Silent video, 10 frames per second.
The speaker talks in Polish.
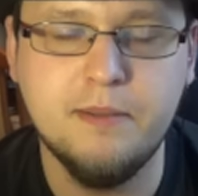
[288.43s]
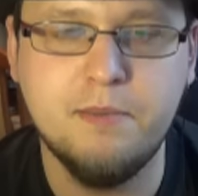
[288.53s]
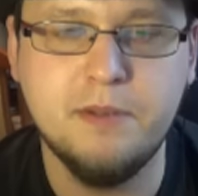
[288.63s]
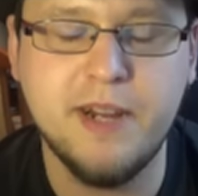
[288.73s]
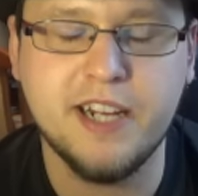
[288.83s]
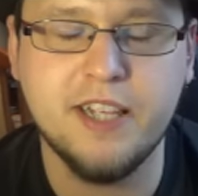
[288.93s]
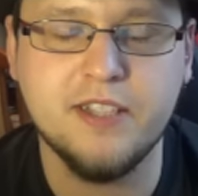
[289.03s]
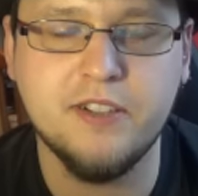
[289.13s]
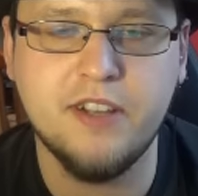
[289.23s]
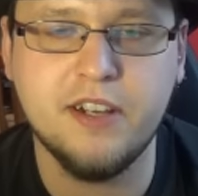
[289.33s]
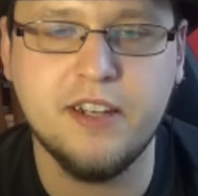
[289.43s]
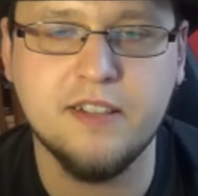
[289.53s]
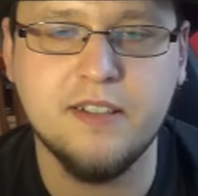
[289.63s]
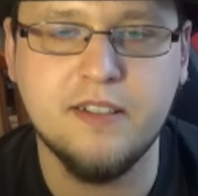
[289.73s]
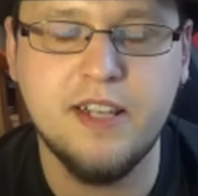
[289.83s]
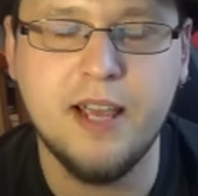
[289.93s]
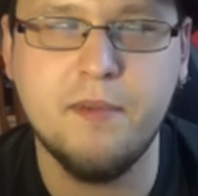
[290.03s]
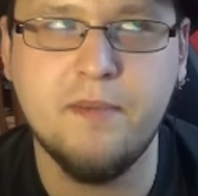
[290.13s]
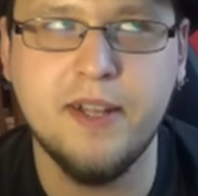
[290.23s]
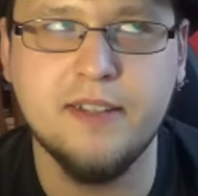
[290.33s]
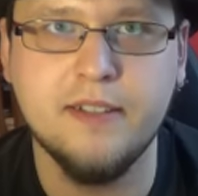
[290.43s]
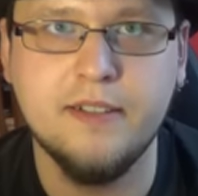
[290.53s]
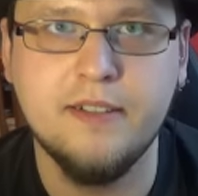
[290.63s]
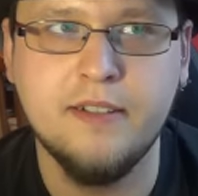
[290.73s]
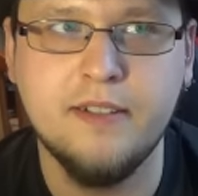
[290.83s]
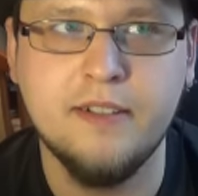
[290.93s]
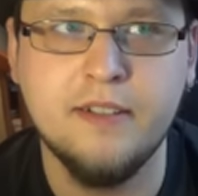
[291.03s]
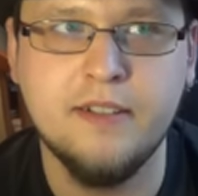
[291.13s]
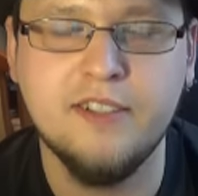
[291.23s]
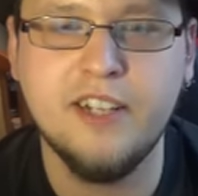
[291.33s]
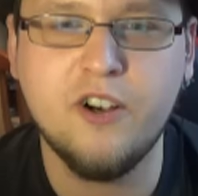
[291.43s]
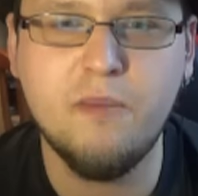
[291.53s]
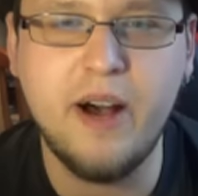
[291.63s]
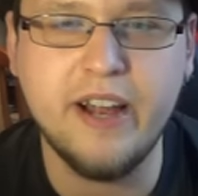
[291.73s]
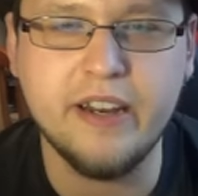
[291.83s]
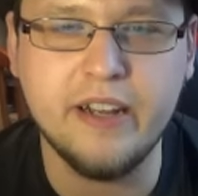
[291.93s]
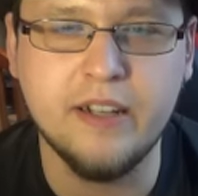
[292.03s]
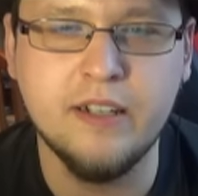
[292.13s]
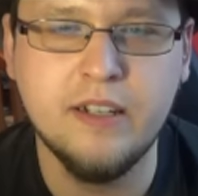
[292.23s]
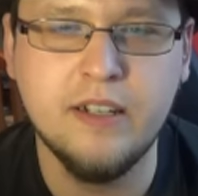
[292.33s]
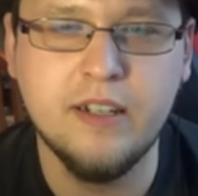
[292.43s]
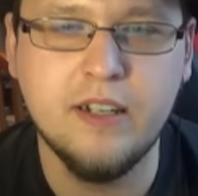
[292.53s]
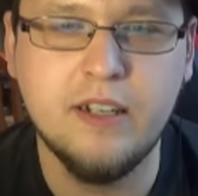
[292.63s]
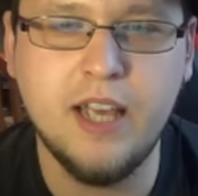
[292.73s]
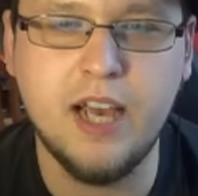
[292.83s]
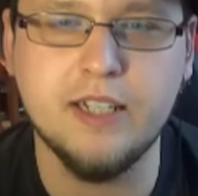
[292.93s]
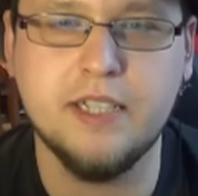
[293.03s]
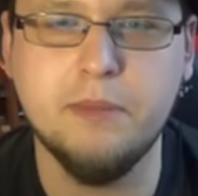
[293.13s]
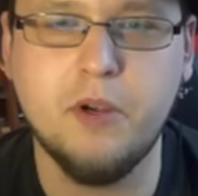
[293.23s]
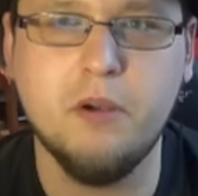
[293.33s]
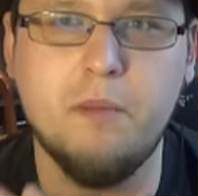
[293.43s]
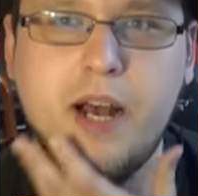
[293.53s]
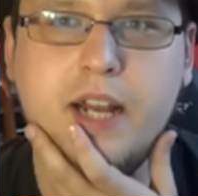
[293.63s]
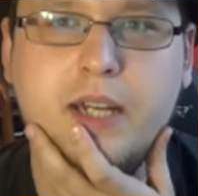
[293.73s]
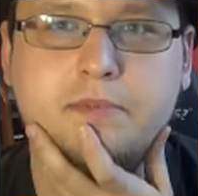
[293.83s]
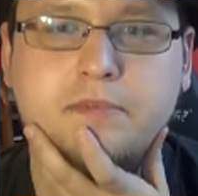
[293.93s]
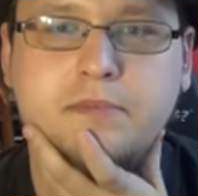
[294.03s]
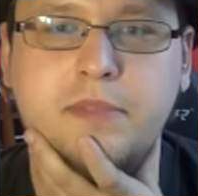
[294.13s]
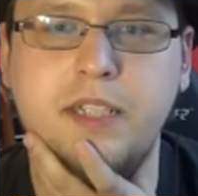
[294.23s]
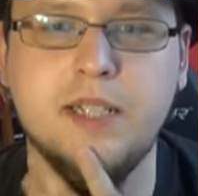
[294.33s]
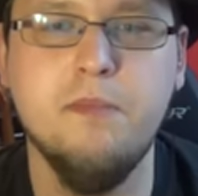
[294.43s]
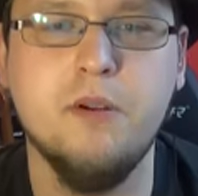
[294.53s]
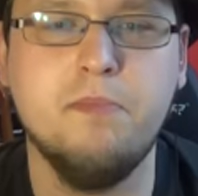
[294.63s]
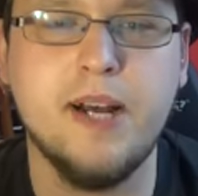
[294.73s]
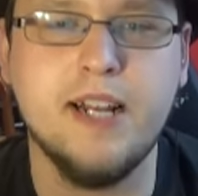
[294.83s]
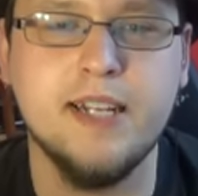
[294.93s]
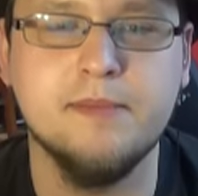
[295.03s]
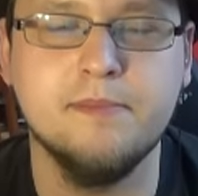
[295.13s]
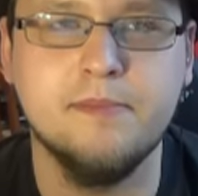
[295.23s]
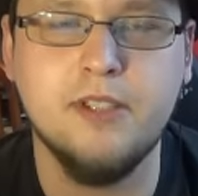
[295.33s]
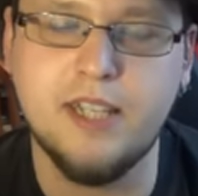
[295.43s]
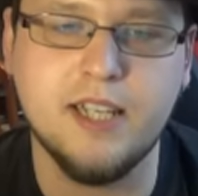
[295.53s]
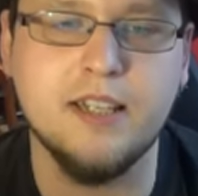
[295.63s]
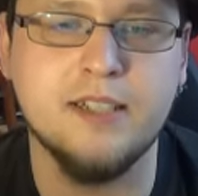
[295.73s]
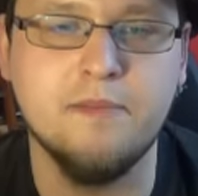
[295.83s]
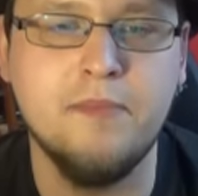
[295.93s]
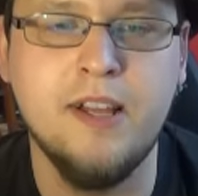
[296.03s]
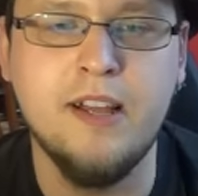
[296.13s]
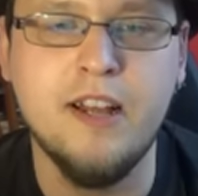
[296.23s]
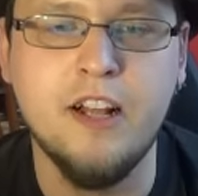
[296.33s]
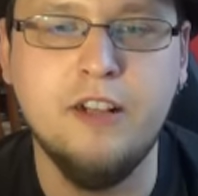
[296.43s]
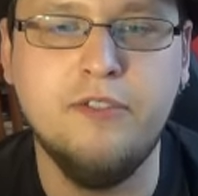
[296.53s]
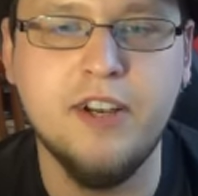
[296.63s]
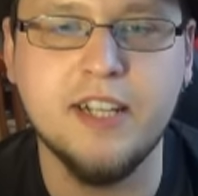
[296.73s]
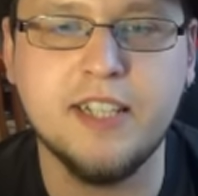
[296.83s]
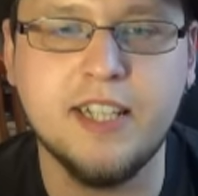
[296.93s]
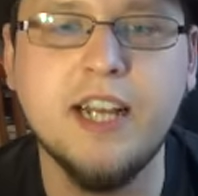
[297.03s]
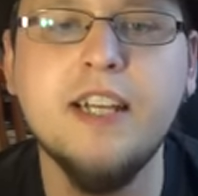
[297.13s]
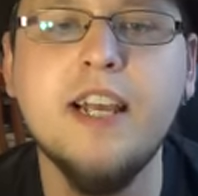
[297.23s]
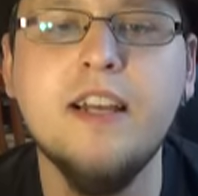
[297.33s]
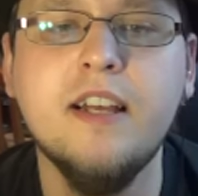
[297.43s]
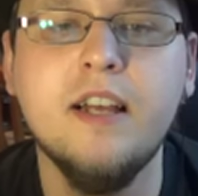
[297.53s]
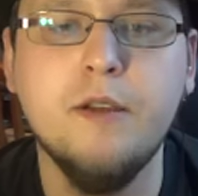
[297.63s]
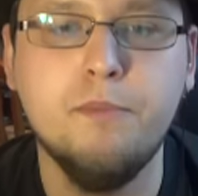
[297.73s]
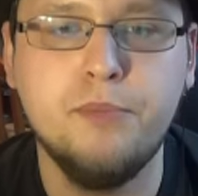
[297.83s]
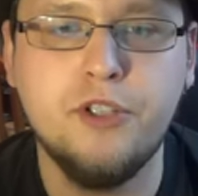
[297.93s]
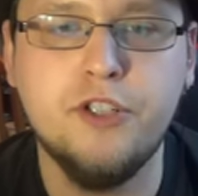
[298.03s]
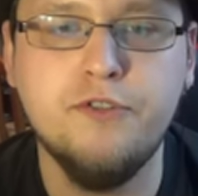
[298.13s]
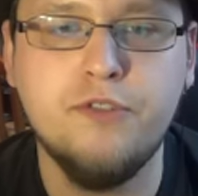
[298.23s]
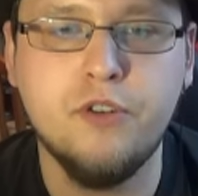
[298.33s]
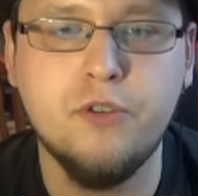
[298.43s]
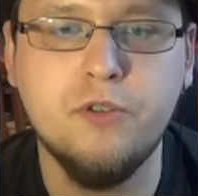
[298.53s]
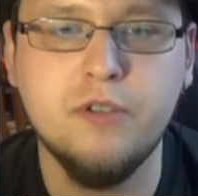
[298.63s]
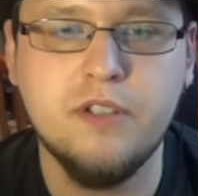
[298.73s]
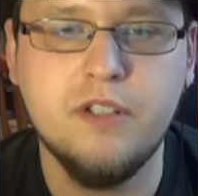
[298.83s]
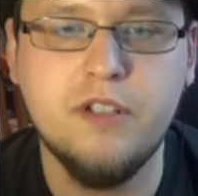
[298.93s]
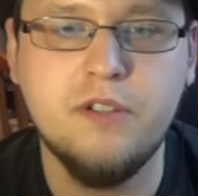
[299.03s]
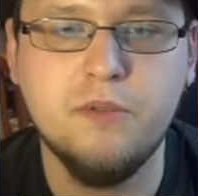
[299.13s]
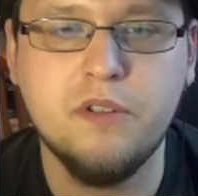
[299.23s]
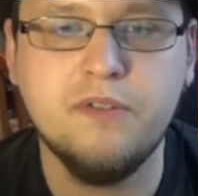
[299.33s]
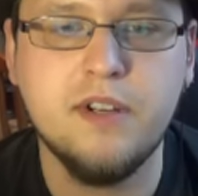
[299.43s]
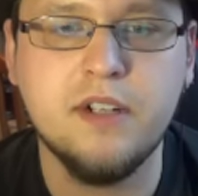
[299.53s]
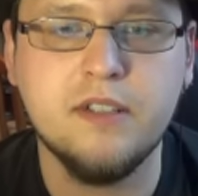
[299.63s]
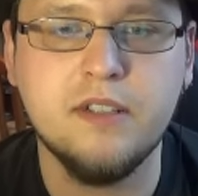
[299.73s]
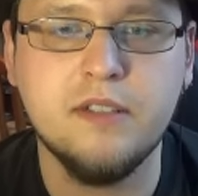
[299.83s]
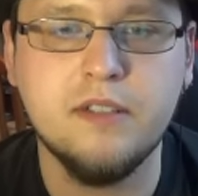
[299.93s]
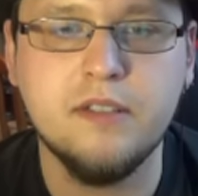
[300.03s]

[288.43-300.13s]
Brzmi jak dezodorant. Nie, moment. To jest na komary! Ja jestem komarem. Jestem robalem. No tak jestem. Twoje zadanie? Przywrócić otwarty...